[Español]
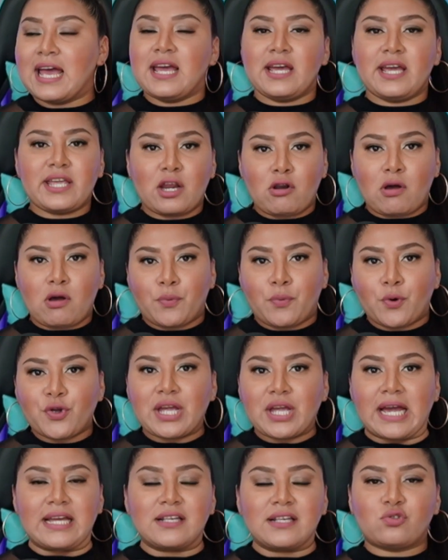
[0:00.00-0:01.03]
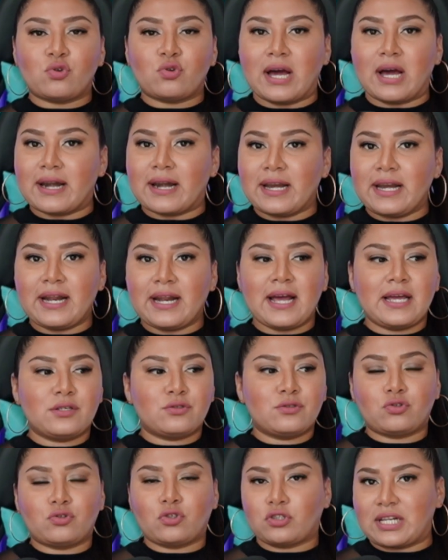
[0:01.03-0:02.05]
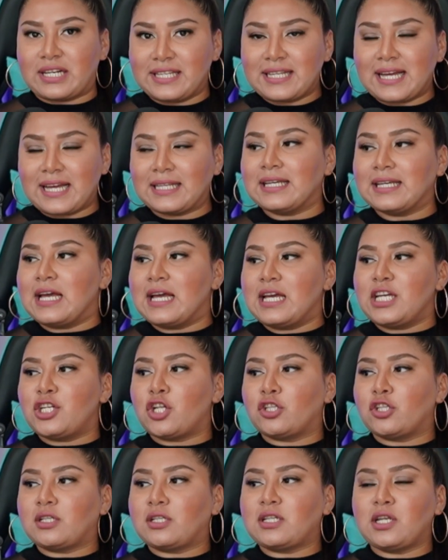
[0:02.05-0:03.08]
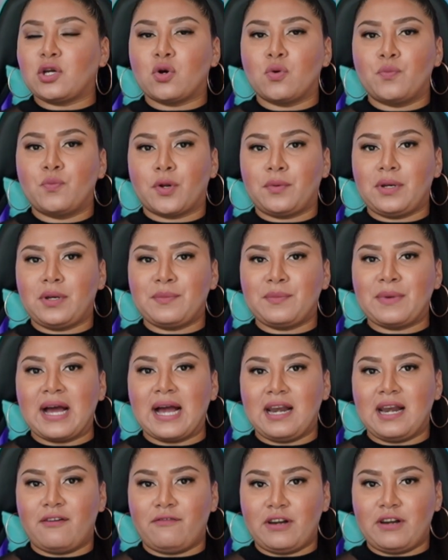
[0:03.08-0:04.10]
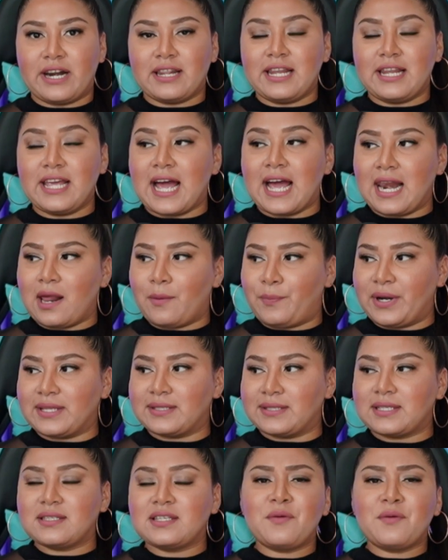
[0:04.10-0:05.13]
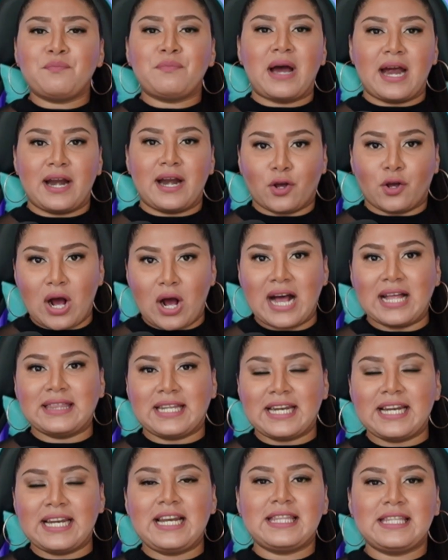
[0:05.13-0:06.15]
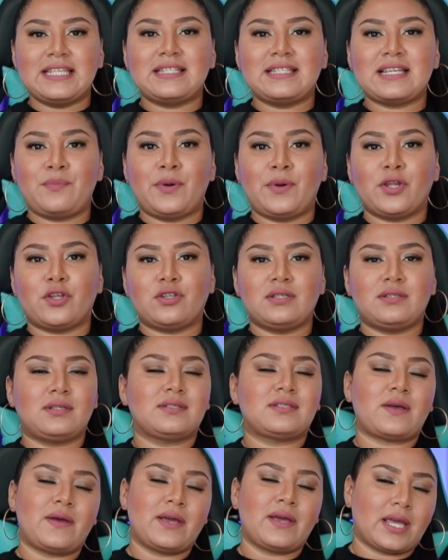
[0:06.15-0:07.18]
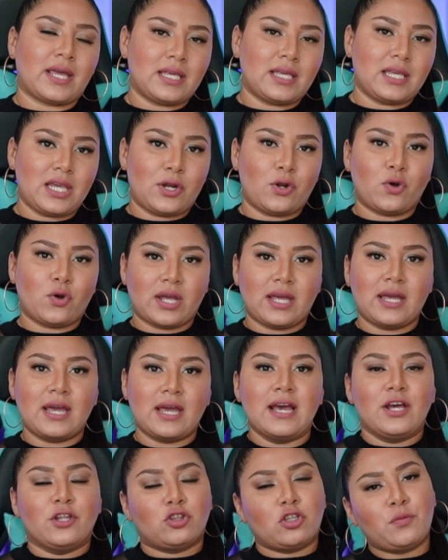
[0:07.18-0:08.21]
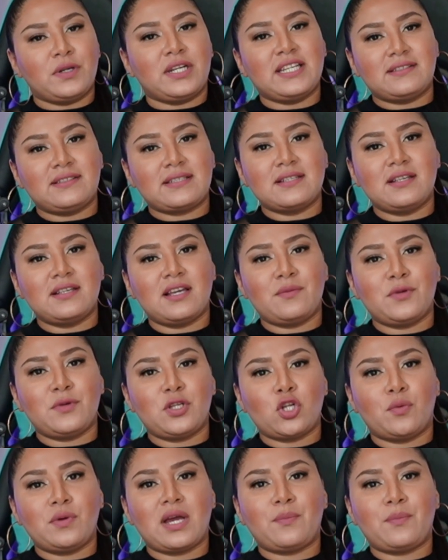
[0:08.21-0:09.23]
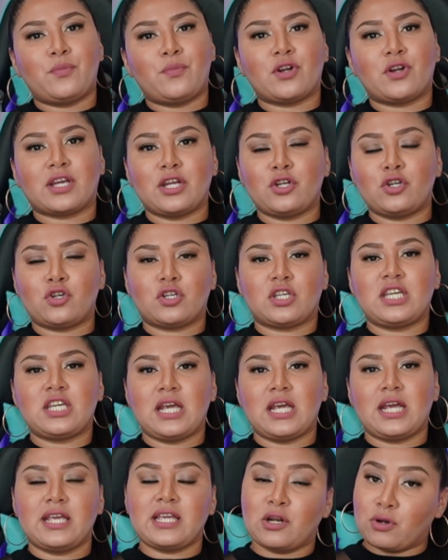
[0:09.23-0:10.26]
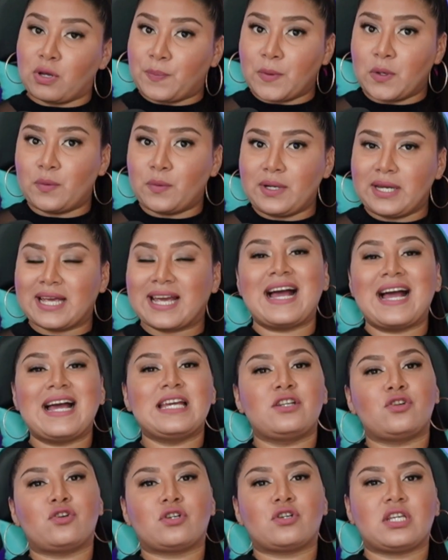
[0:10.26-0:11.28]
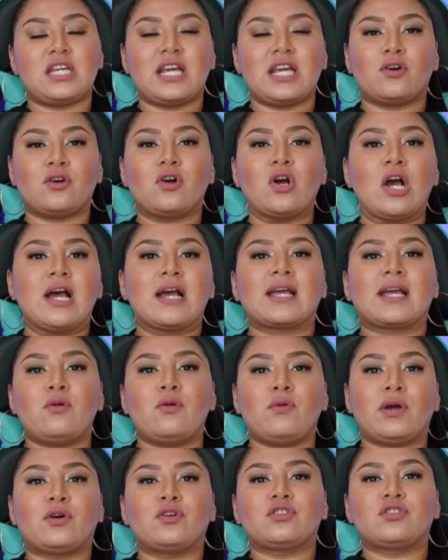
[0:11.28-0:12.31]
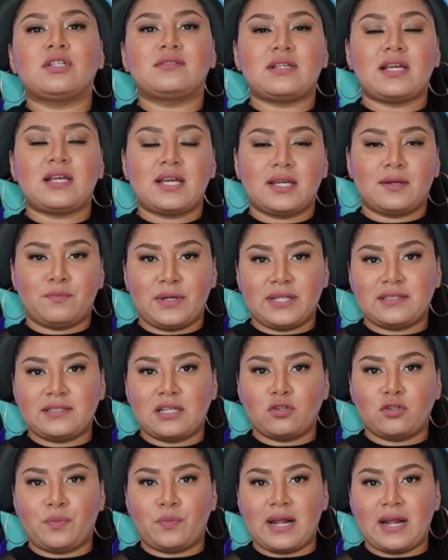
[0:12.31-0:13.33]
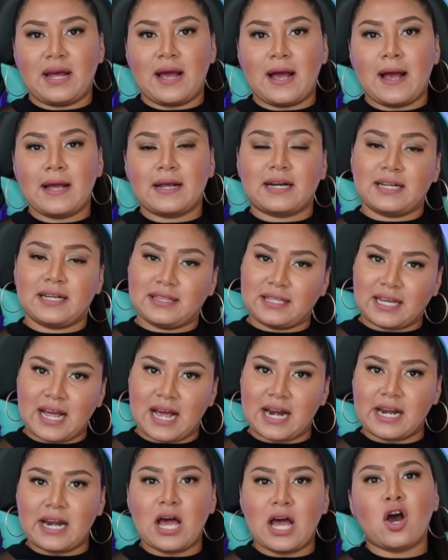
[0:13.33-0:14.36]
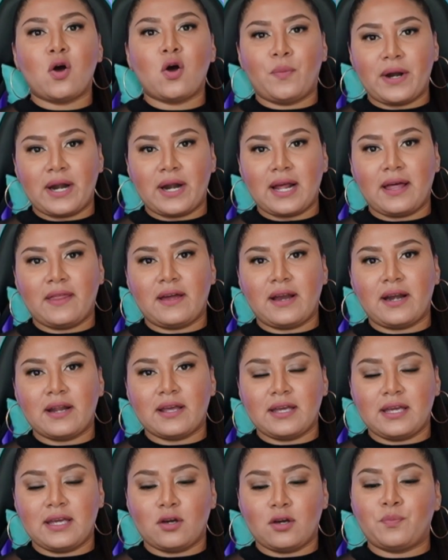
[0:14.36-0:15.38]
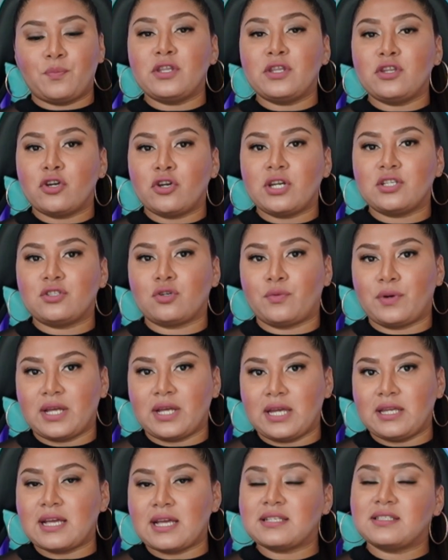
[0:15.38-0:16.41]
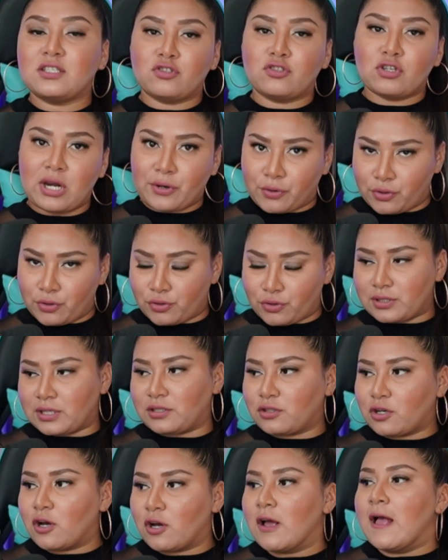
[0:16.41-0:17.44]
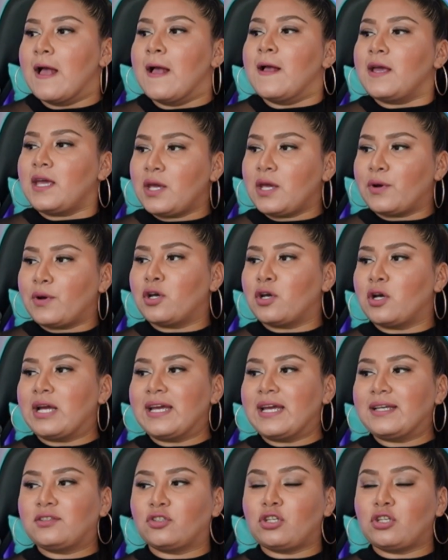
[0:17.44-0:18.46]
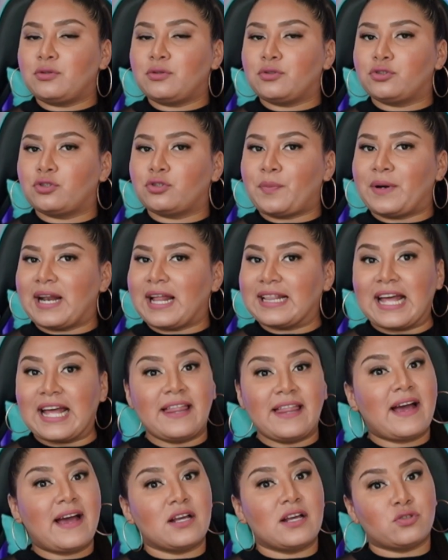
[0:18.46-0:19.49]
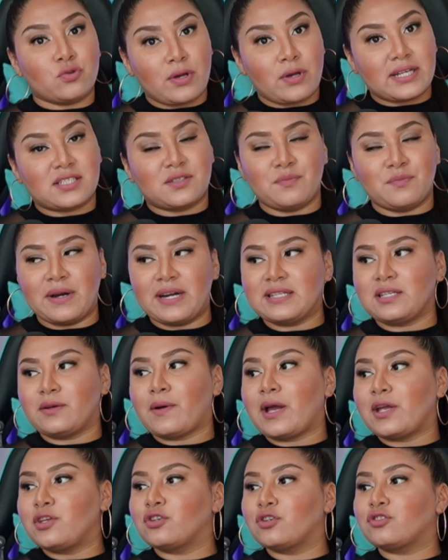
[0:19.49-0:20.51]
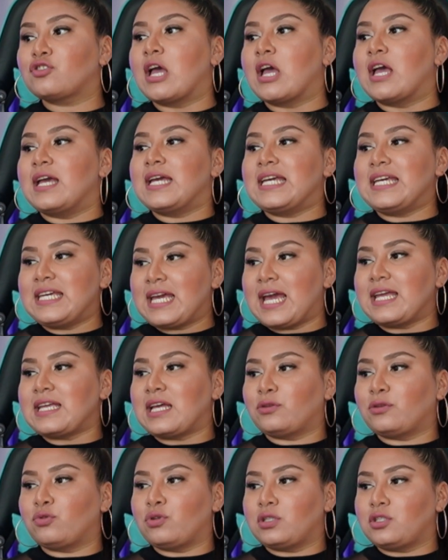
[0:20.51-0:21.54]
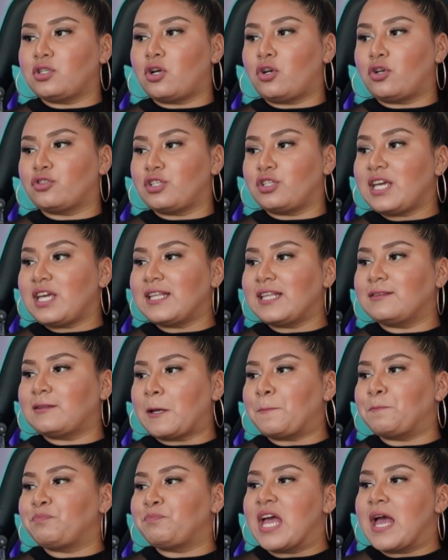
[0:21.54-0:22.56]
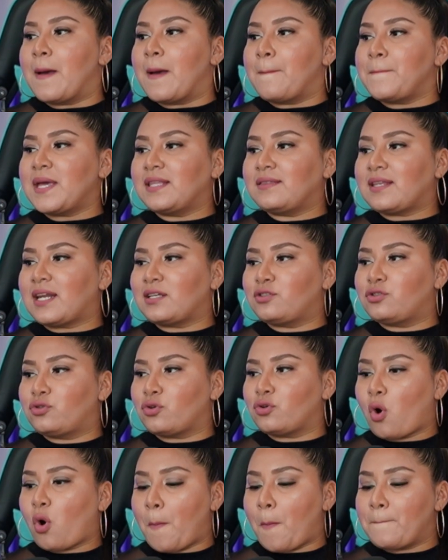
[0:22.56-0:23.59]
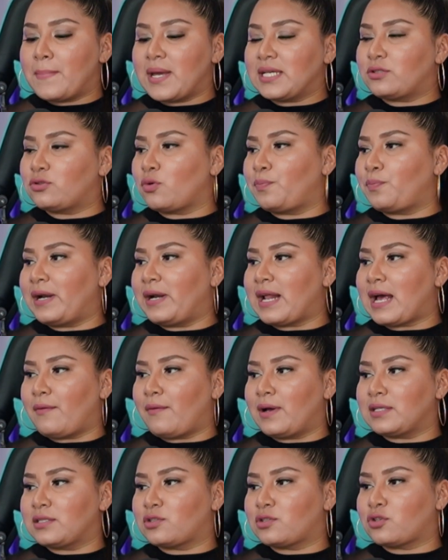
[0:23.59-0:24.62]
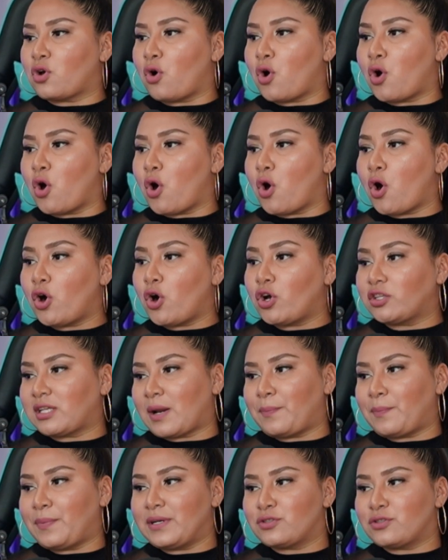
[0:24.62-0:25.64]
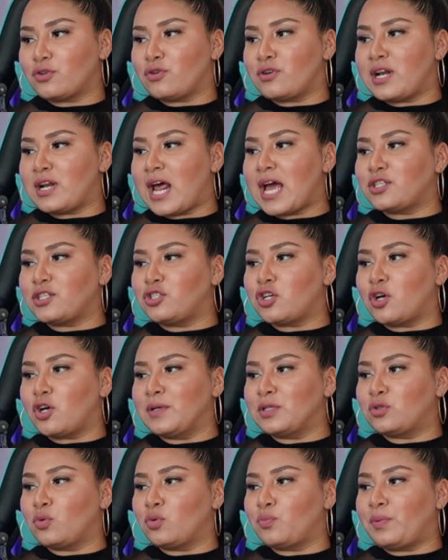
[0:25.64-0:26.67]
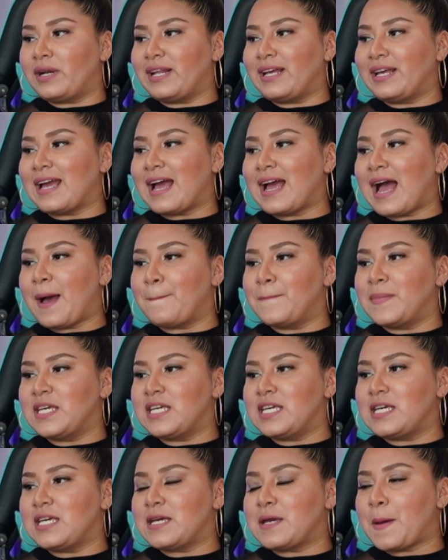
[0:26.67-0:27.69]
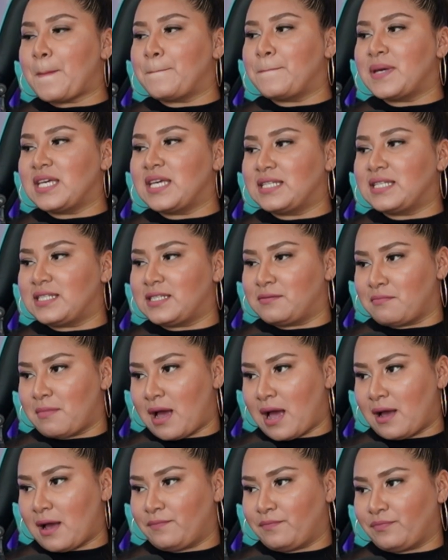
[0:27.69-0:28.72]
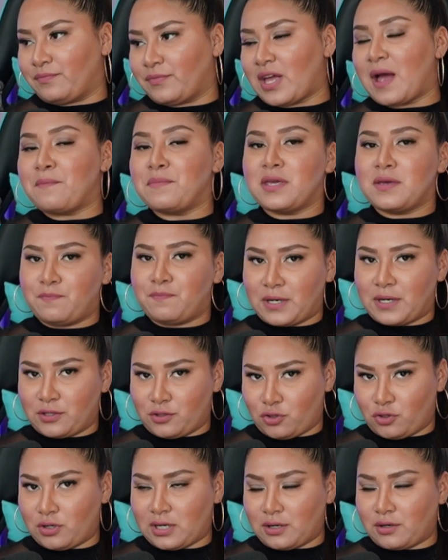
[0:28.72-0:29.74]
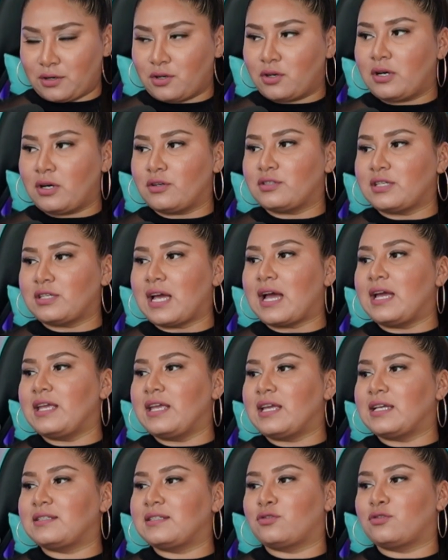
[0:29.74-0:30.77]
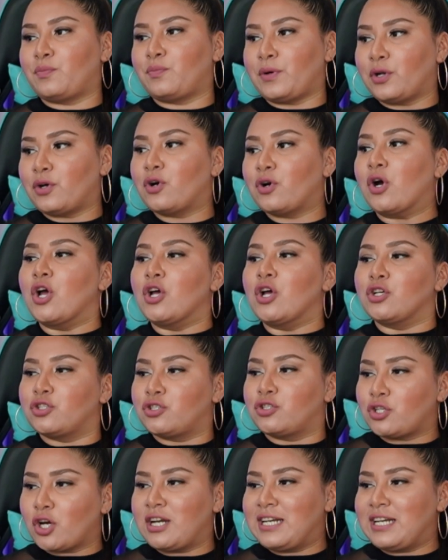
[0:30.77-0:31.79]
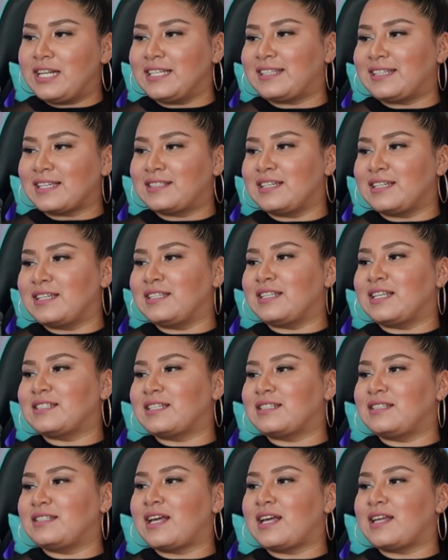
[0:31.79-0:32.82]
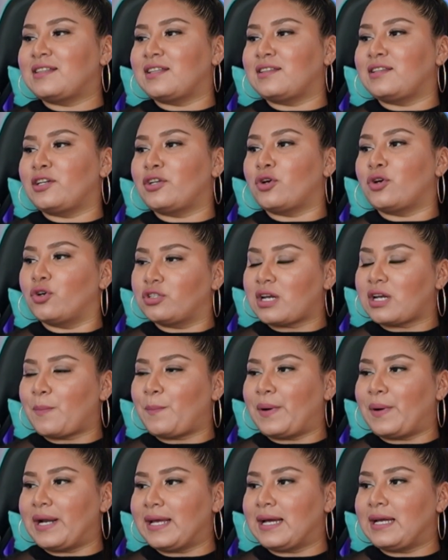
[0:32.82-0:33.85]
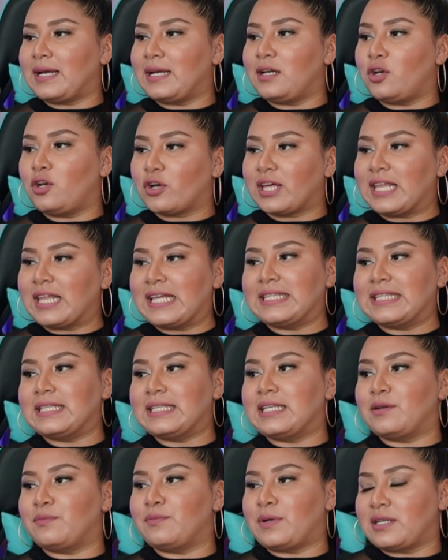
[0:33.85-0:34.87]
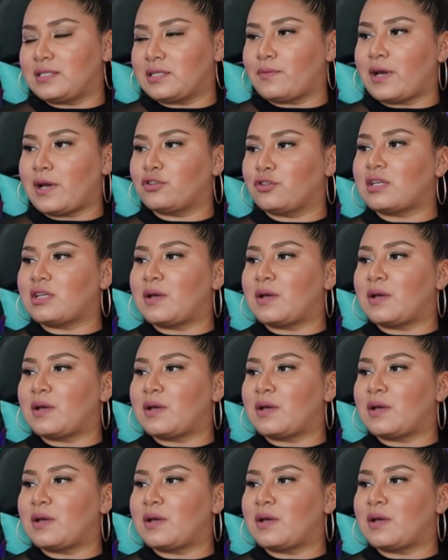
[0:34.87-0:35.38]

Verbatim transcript: Ella lo apoya en su carrera en su totalidad y no tiene ningún problema al hablarle a la prensa. Sin embargo, Andrés le dice al periodista, ¿sabes qué? Quiero que tomen instancia de mi novia porque ella no es pública y no quiero que luego se estén prestando para criticarla o para dar eh, opiniones sobre ella si no la conocen, ¿no? Y bueno, esto no le gustó para nada a su ex, Mare Ceballos, y ella tuiteó lo siguiente. Mientras tú me superabas con otra persona, yo me superé a mí misma a mi persona, ¿no? O sea, ella se superó solita sin necesidad de tener otra pareja, es lo que da a entender Marece Bayos.